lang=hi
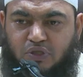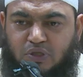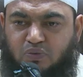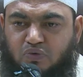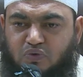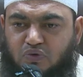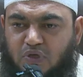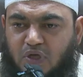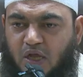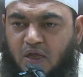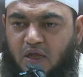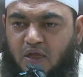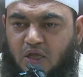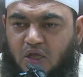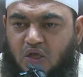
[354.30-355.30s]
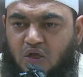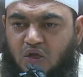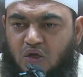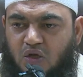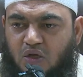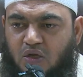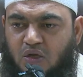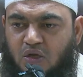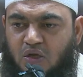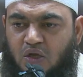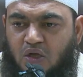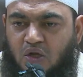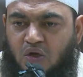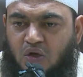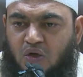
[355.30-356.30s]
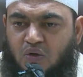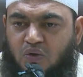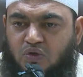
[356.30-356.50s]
भूखा है और